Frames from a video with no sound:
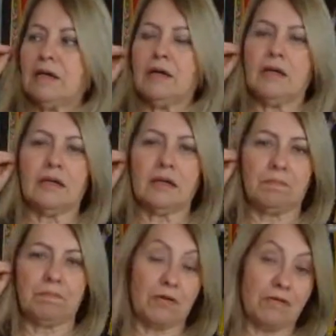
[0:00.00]

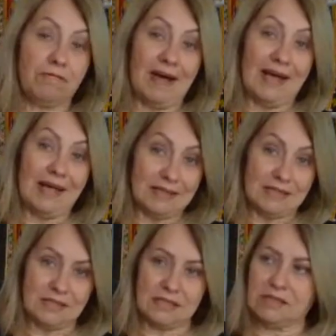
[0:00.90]
uh, por
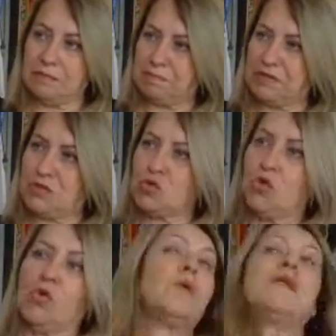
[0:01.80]
falas de
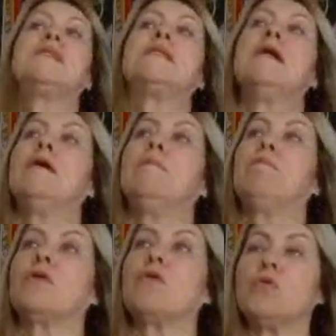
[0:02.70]
pessoas,
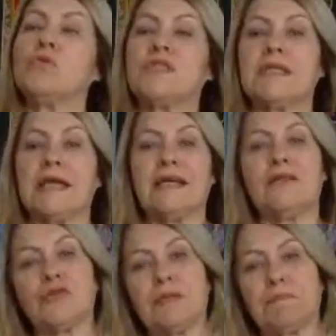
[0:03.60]
por
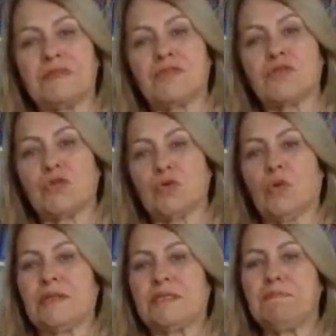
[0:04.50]
conselhos de
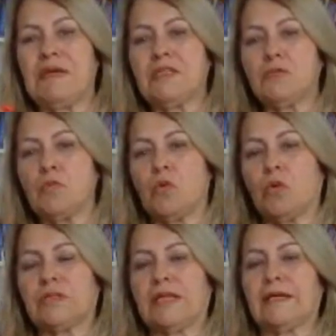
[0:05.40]
pessoas, mesmo
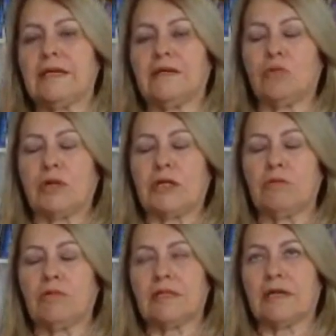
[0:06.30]
contrariando
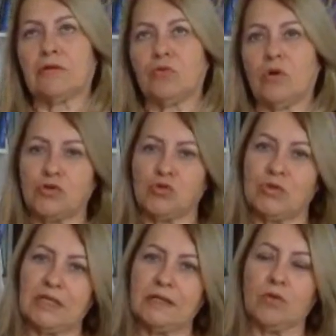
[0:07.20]
aquilo que está no nosso
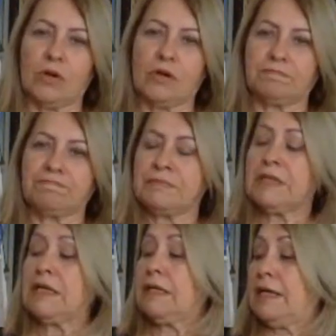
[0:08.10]
interior,
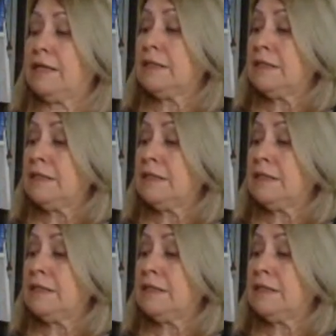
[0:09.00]
né?